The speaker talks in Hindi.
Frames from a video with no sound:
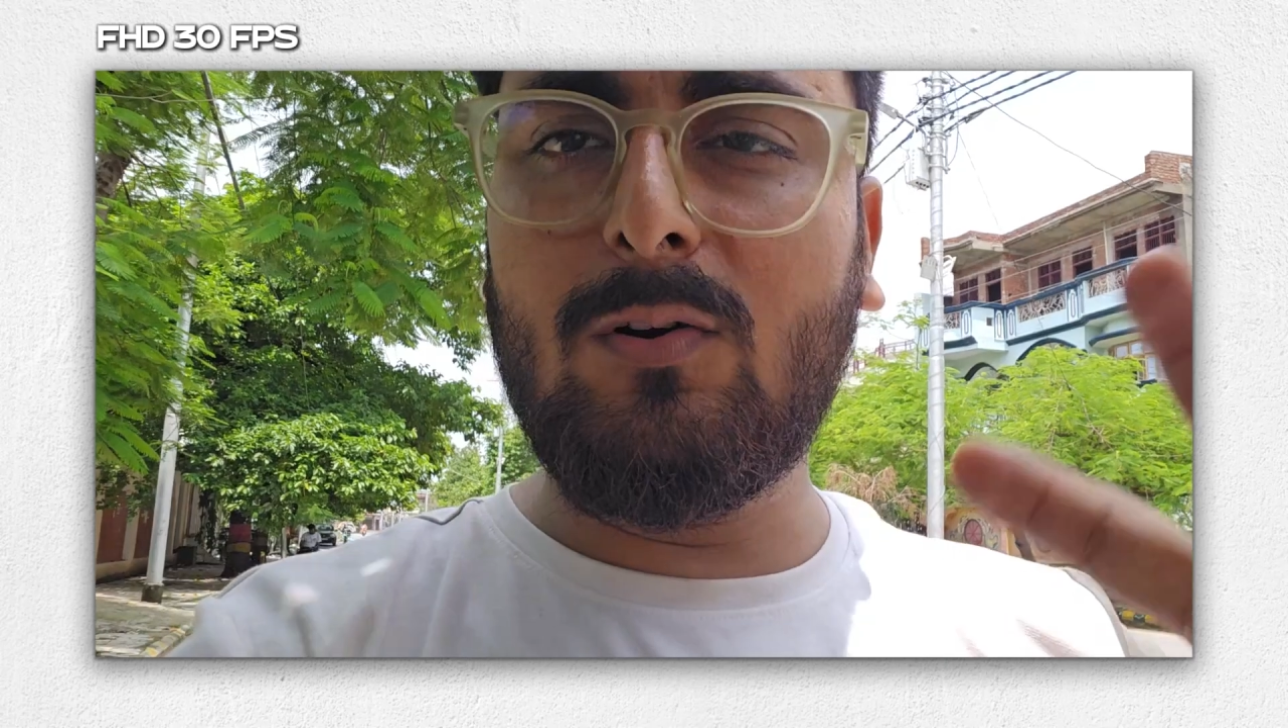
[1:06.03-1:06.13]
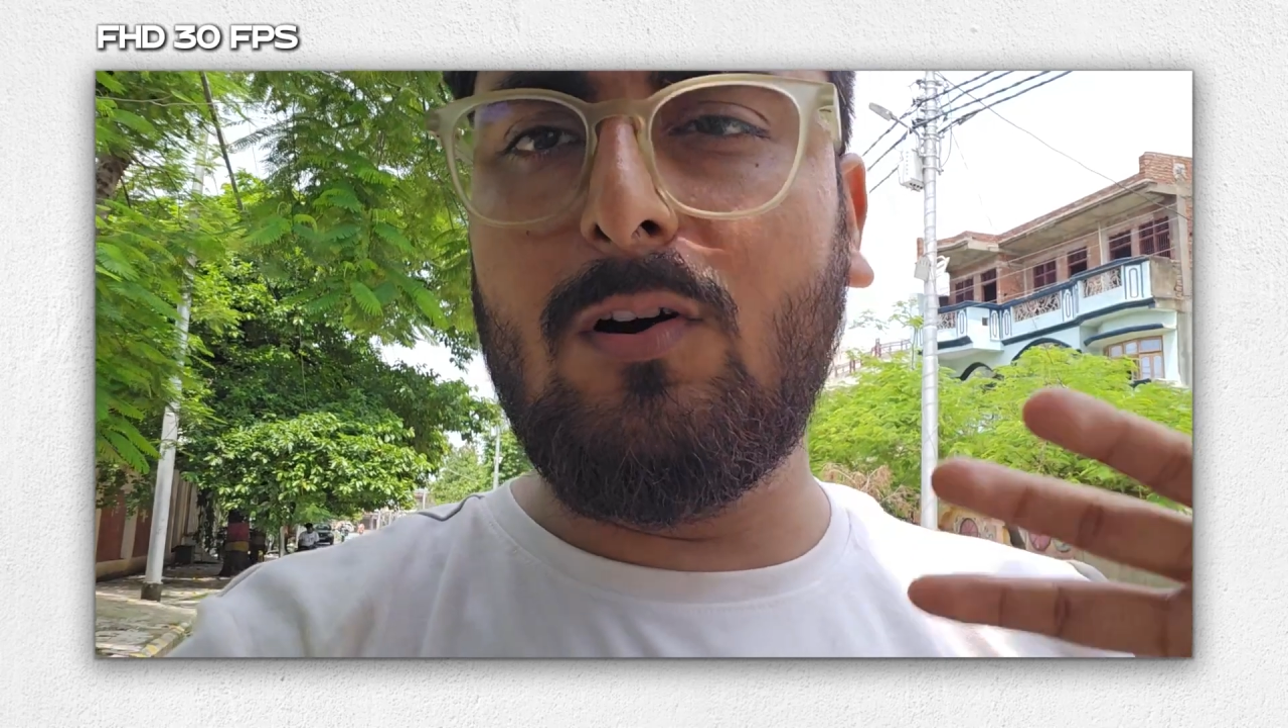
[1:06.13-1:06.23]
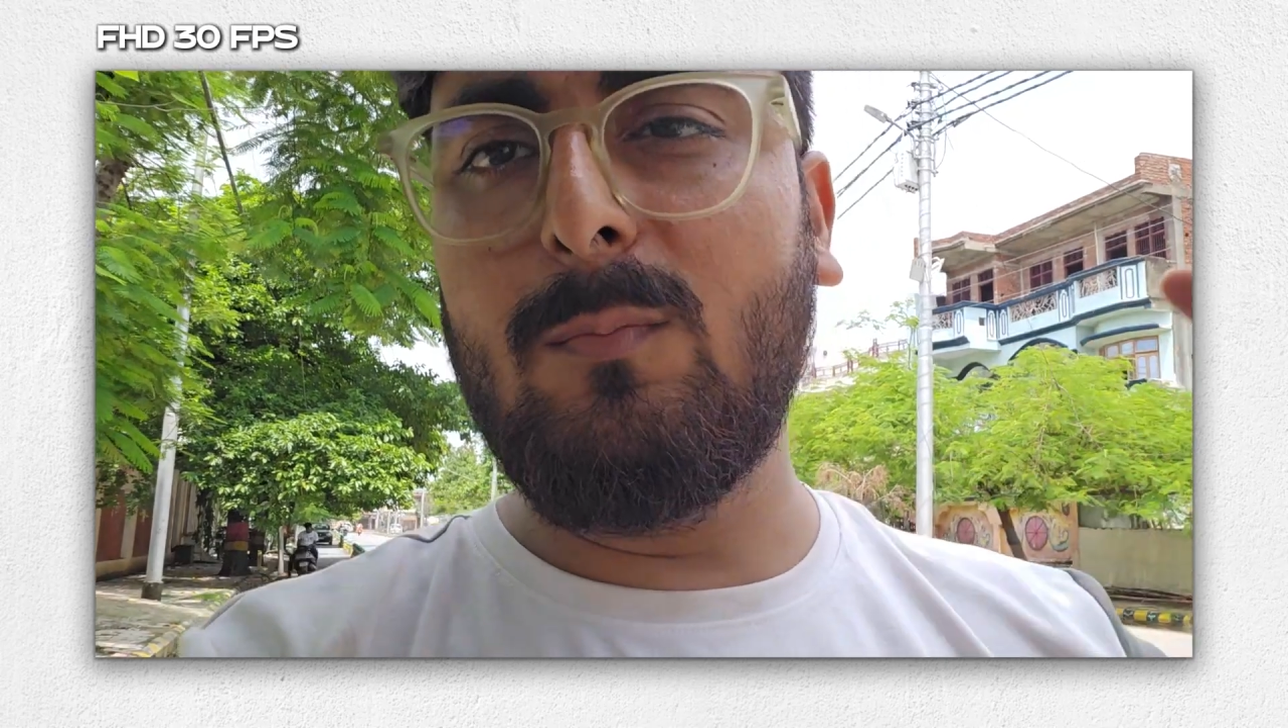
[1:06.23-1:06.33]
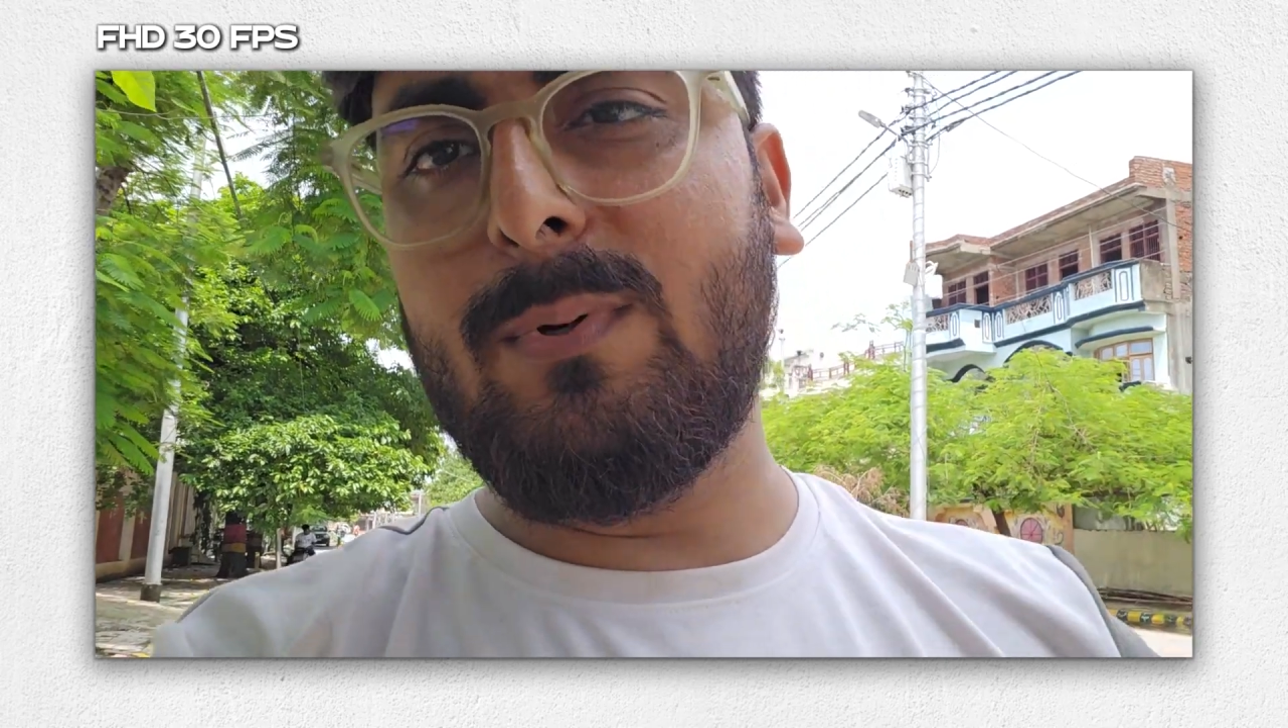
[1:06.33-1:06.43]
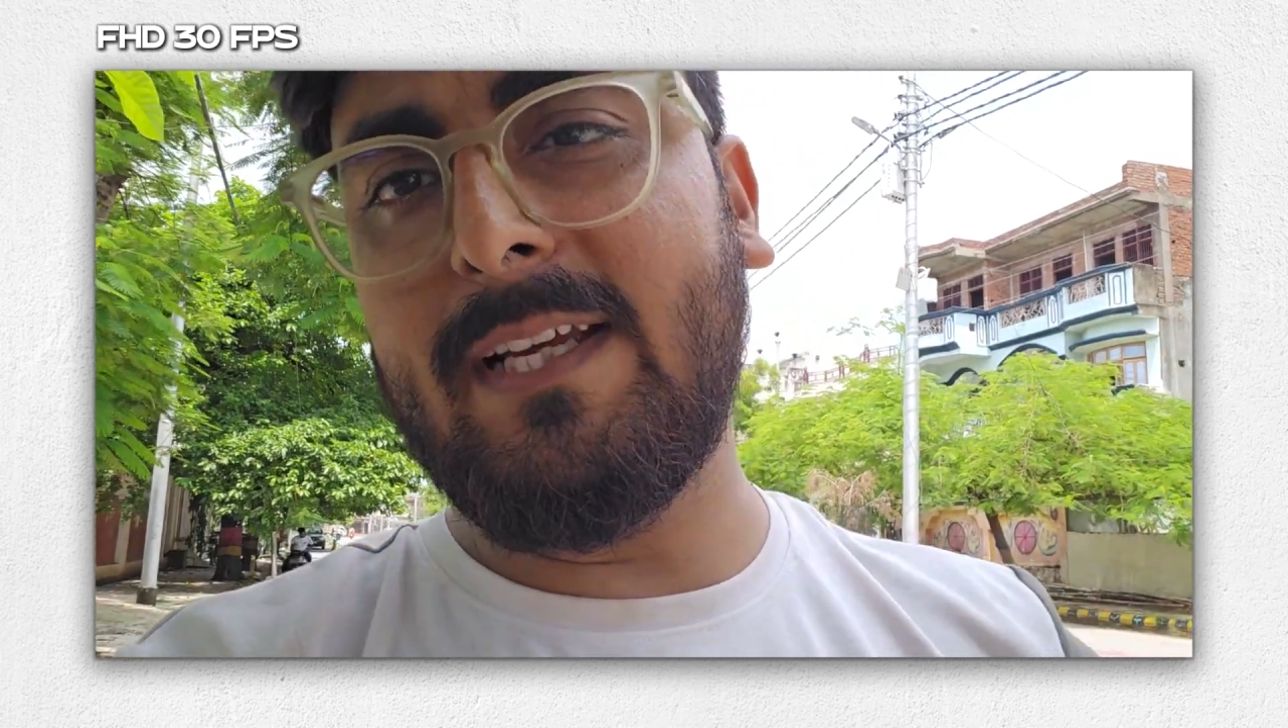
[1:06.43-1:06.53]

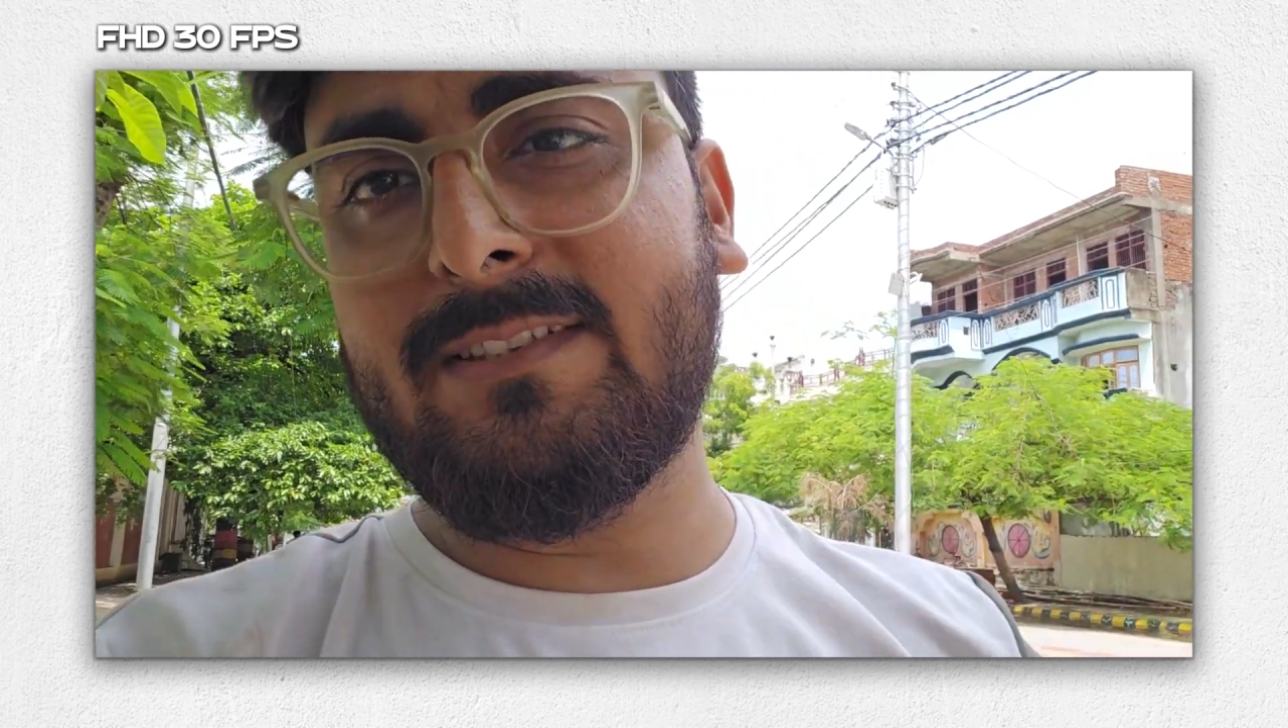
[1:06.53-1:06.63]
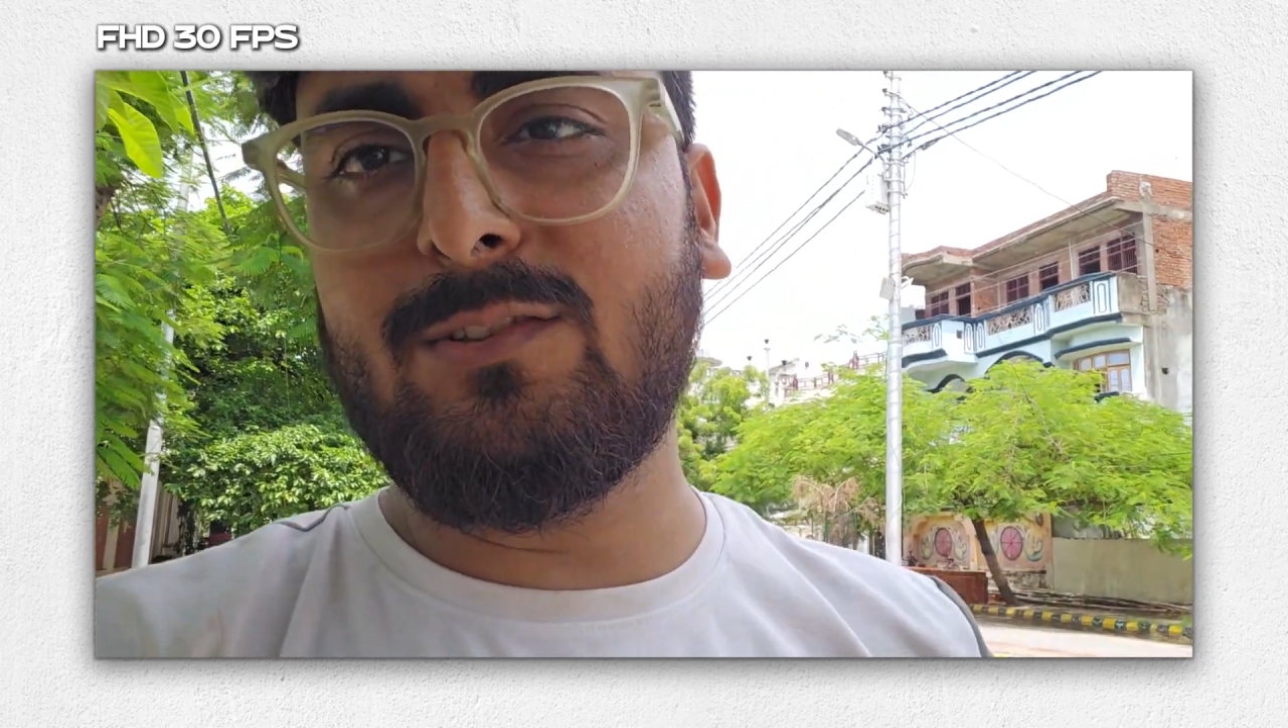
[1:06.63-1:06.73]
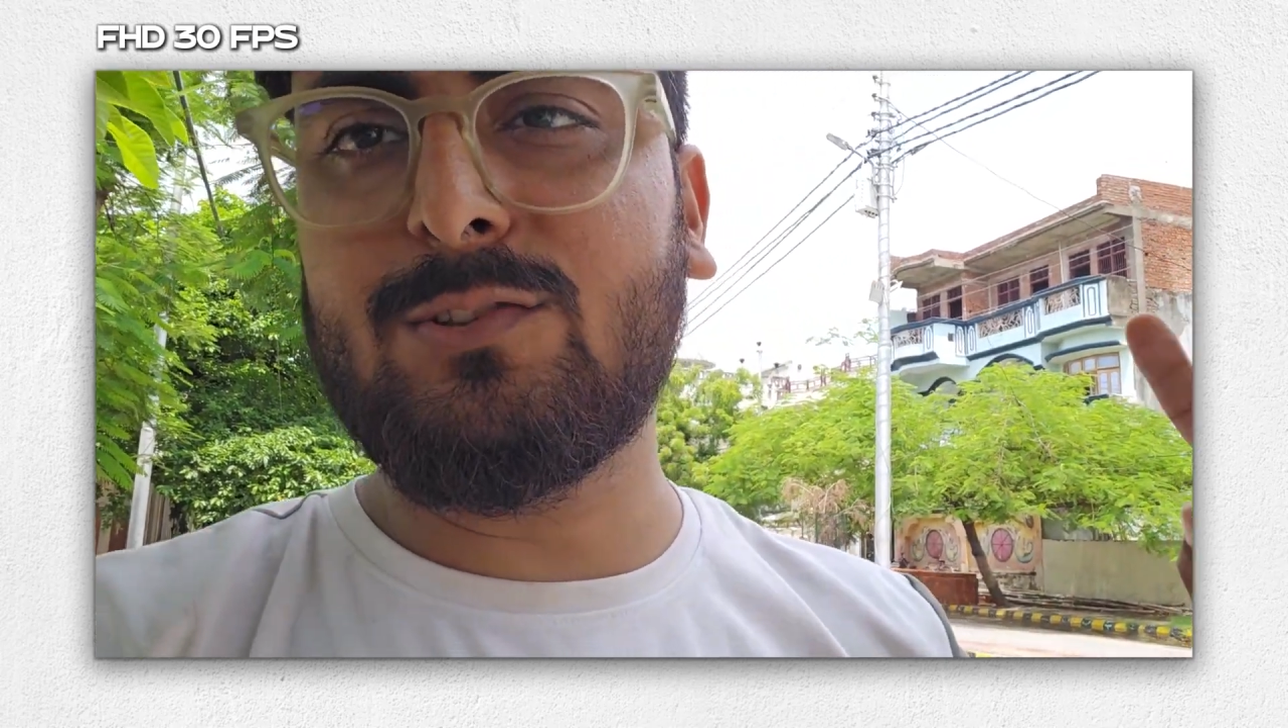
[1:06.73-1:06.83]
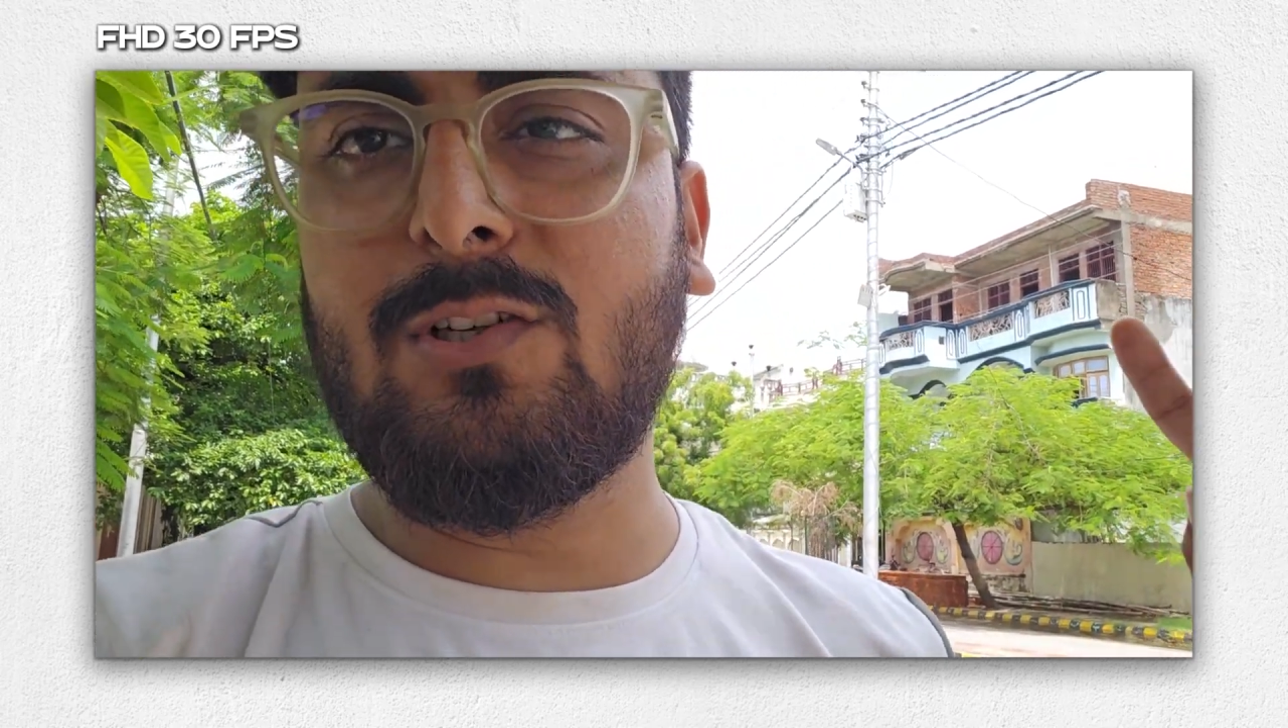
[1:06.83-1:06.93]
कॉम्प्लेक्स जो